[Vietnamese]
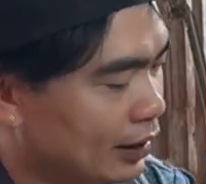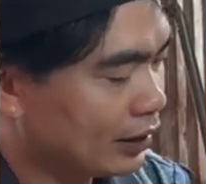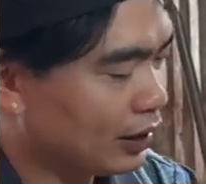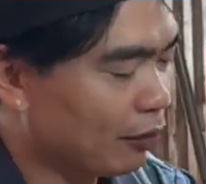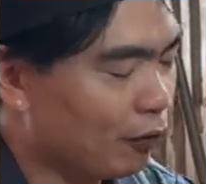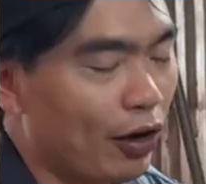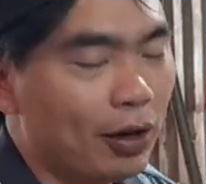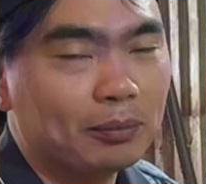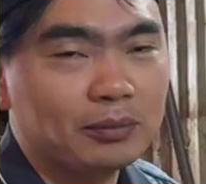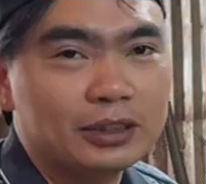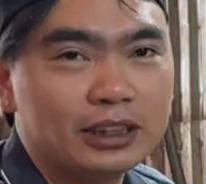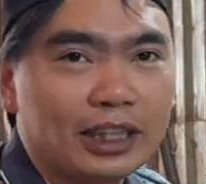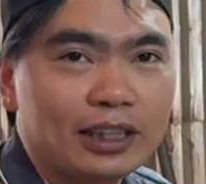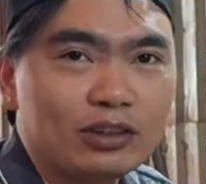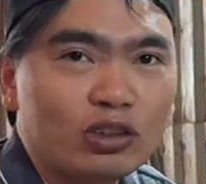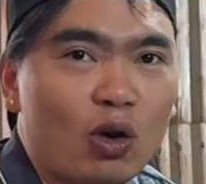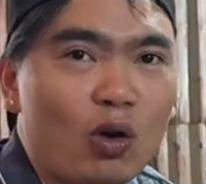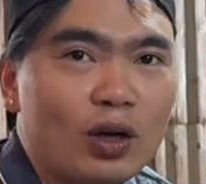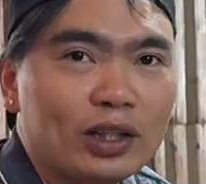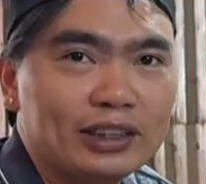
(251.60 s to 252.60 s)
thì tác phẩm sẽ
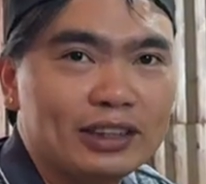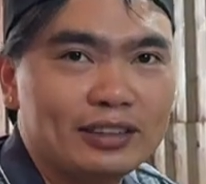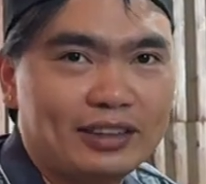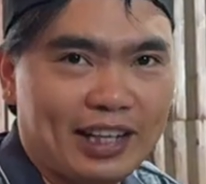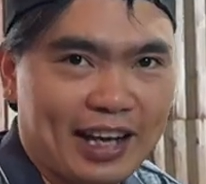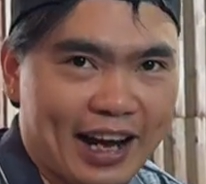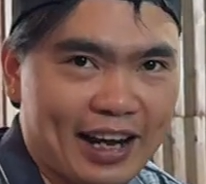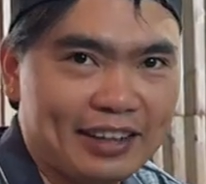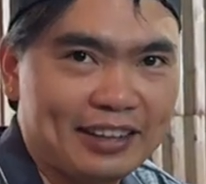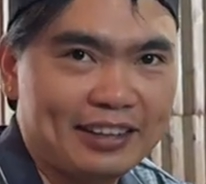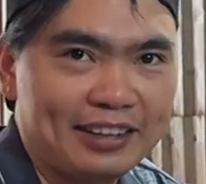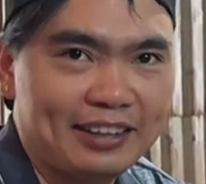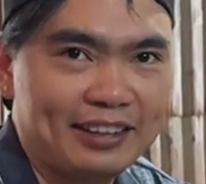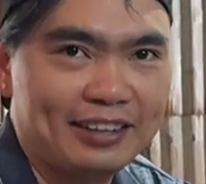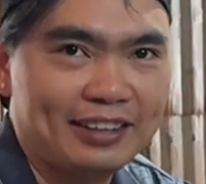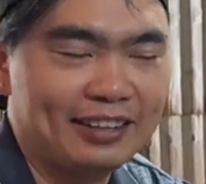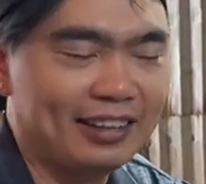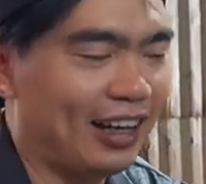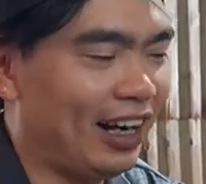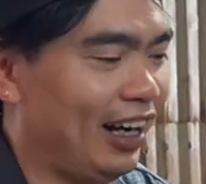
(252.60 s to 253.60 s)
to như thế này
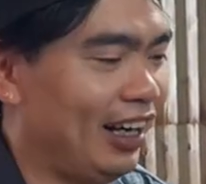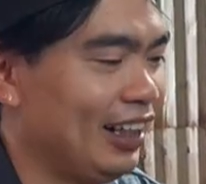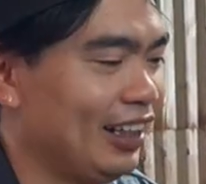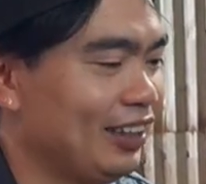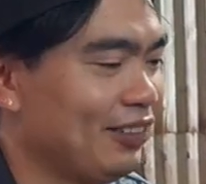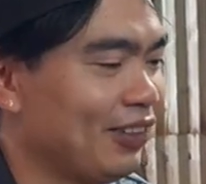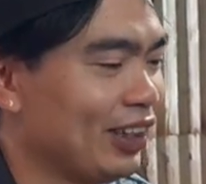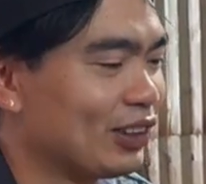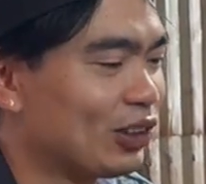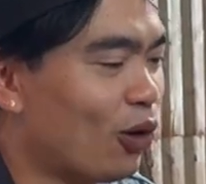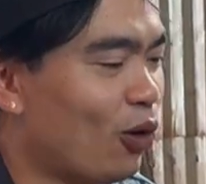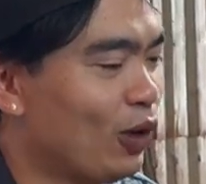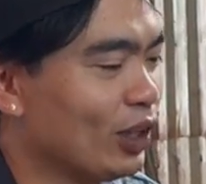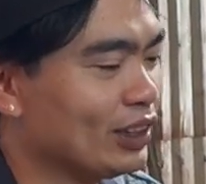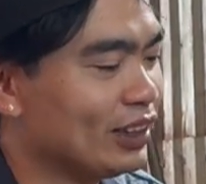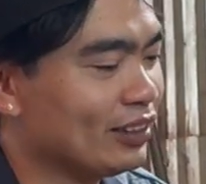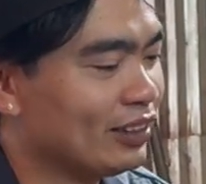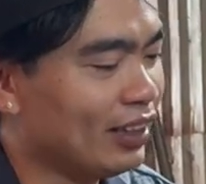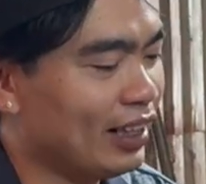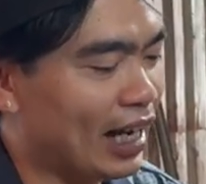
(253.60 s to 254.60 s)
đấy và to
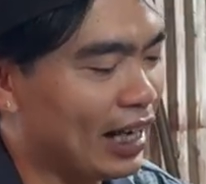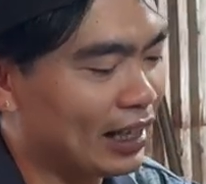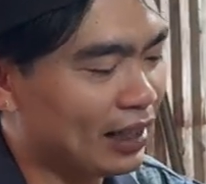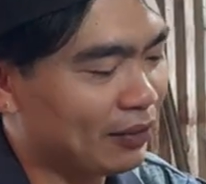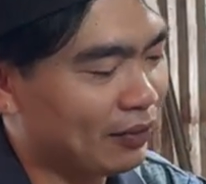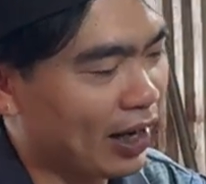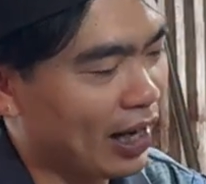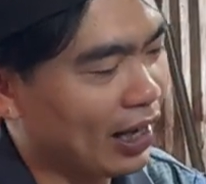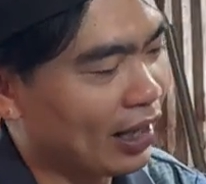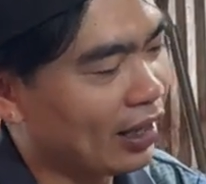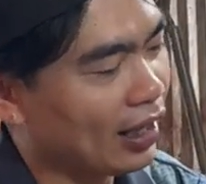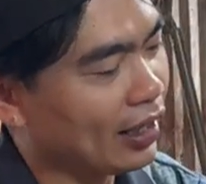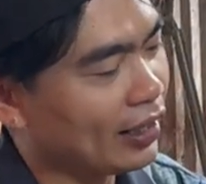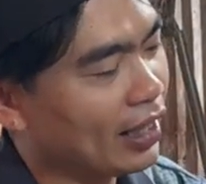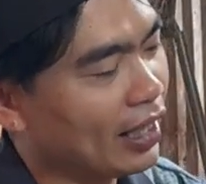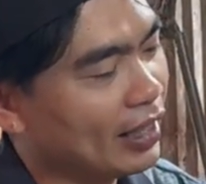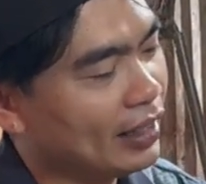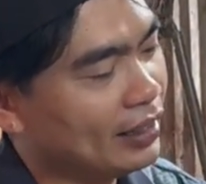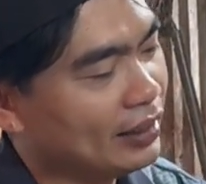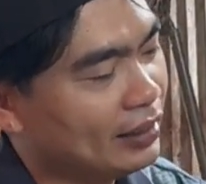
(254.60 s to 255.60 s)
như thế này và ở
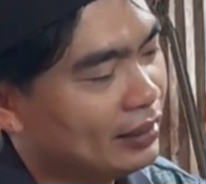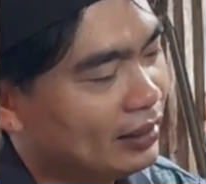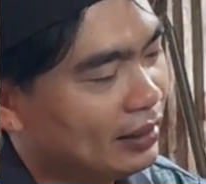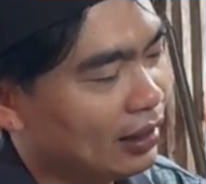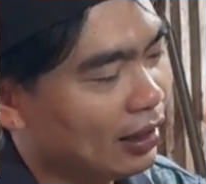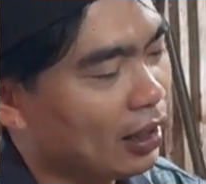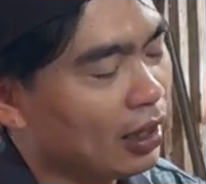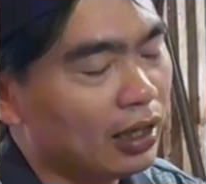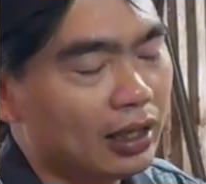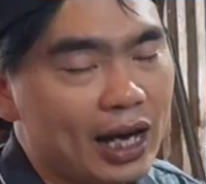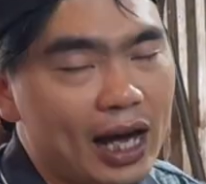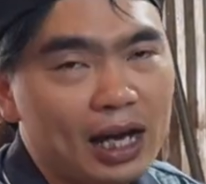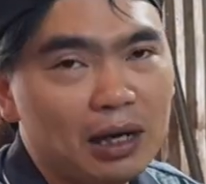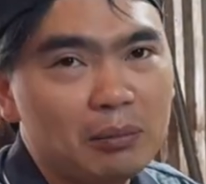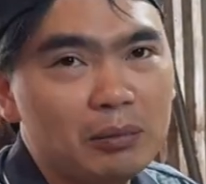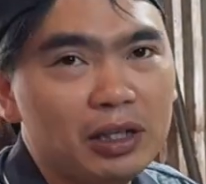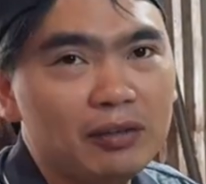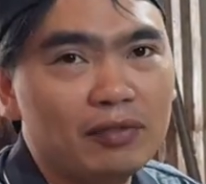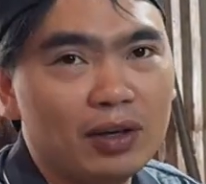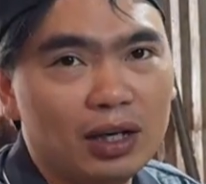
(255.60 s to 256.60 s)
đây à,
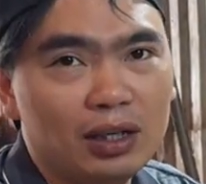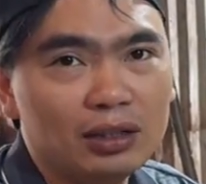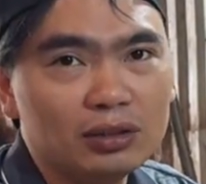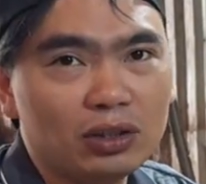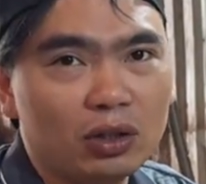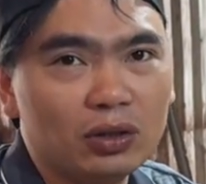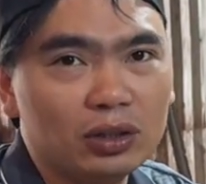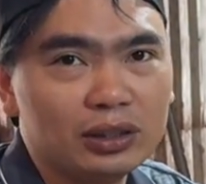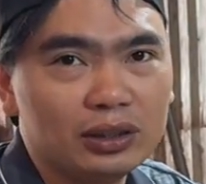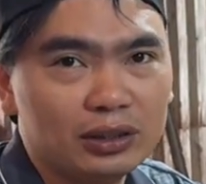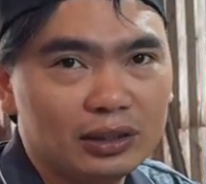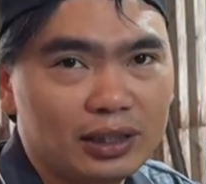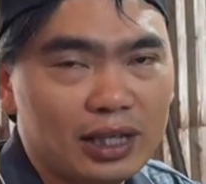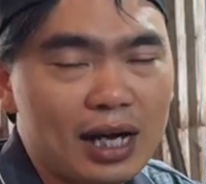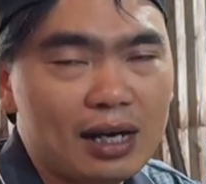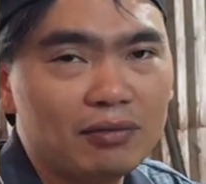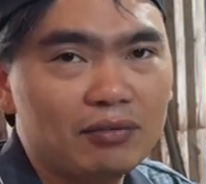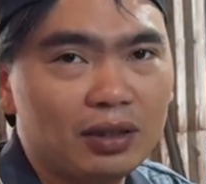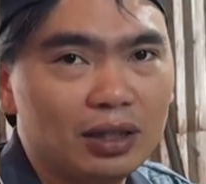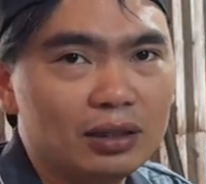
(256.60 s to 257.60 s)
đang mới vỡ thôi
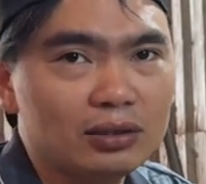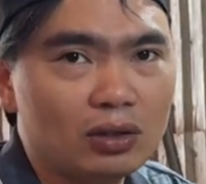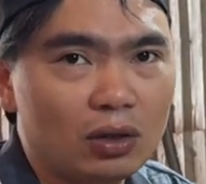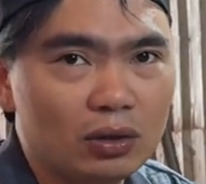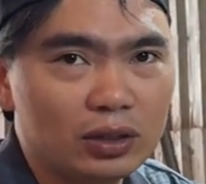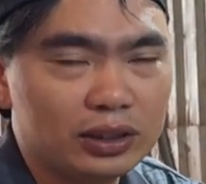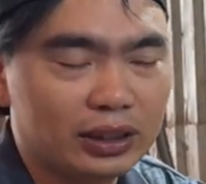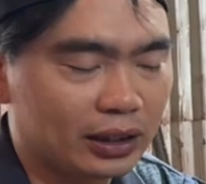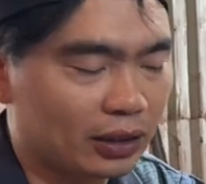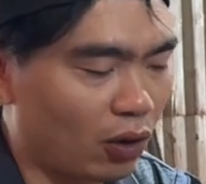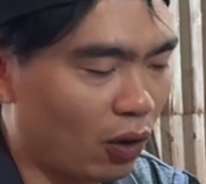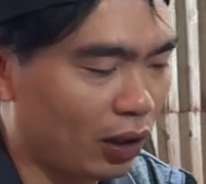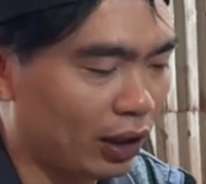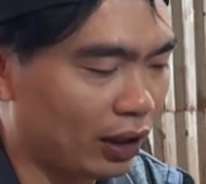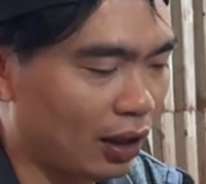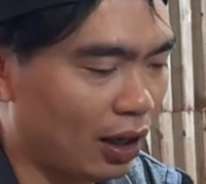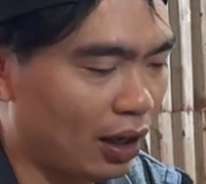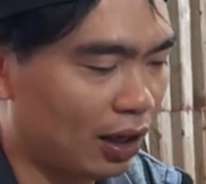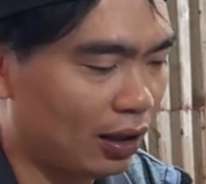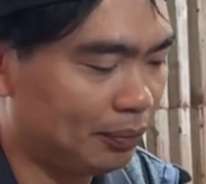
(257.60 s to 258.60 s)
đang vỡ thôi thì còn
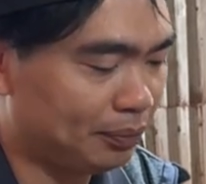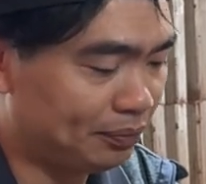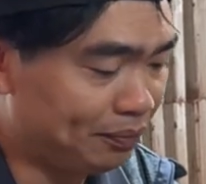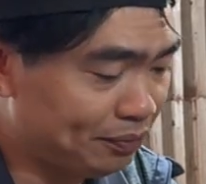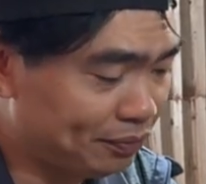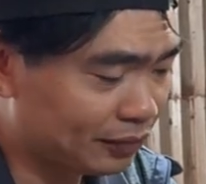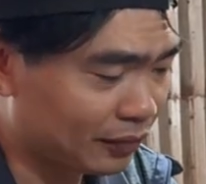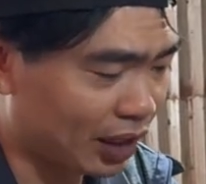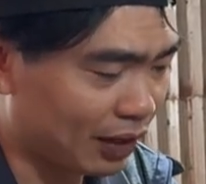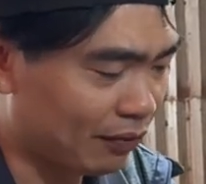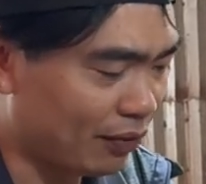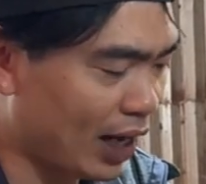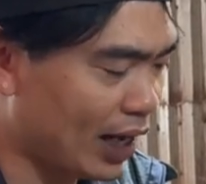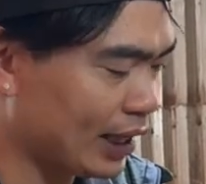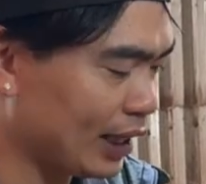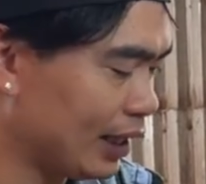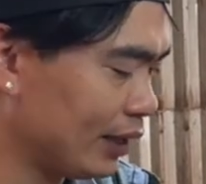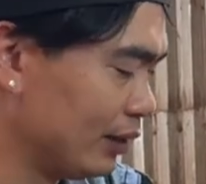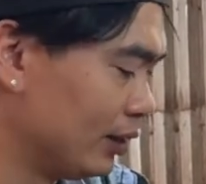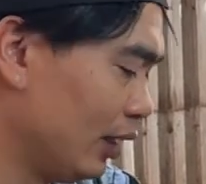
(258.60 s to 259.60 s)
à,
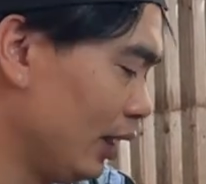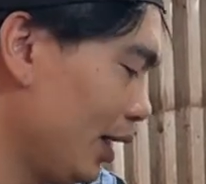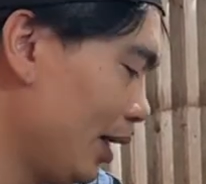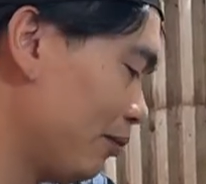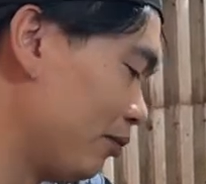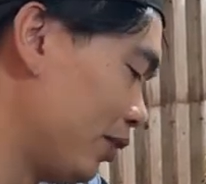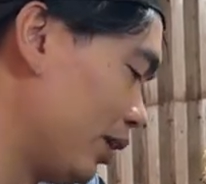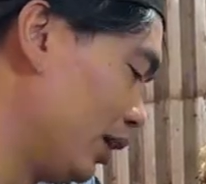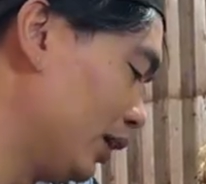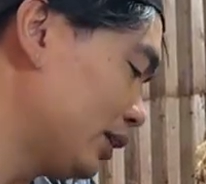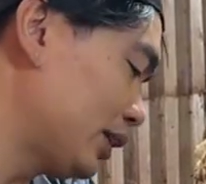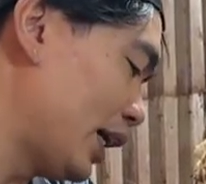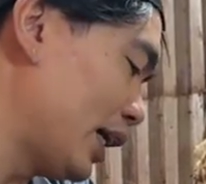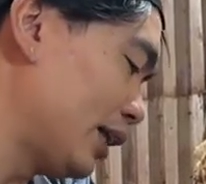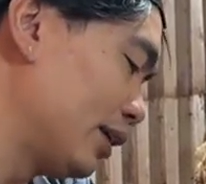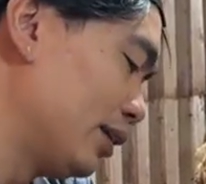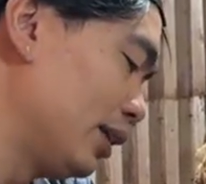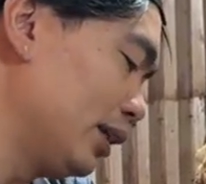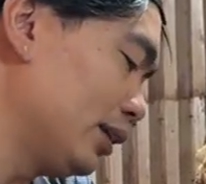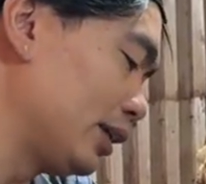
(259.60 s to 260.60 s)
vài ngày nữa em vỡ
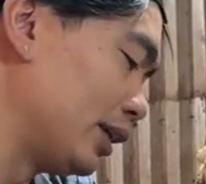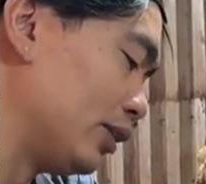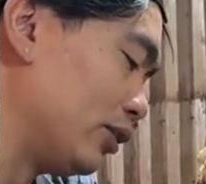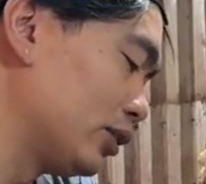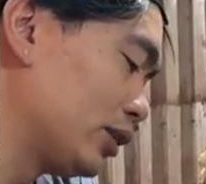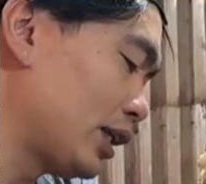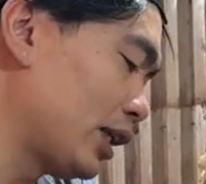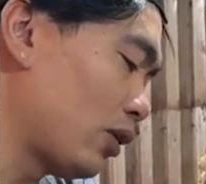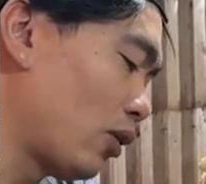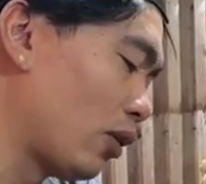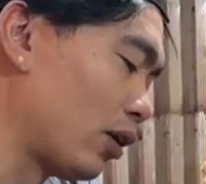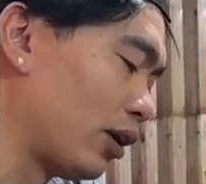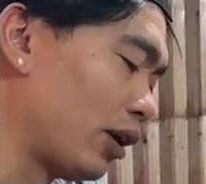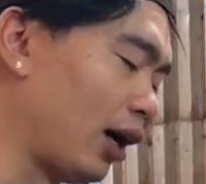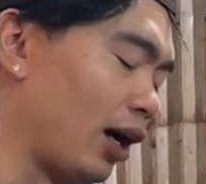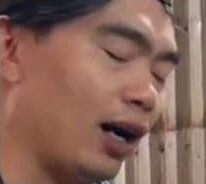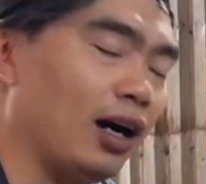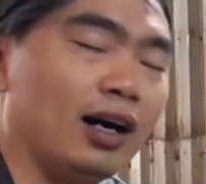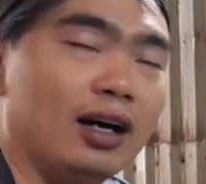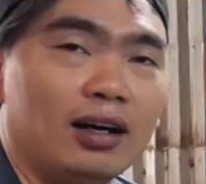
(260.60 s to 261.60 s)
ra nữa thì nó sẽ còn
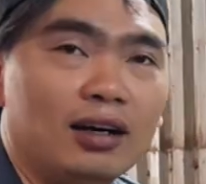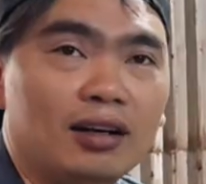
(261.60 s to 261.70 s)
à,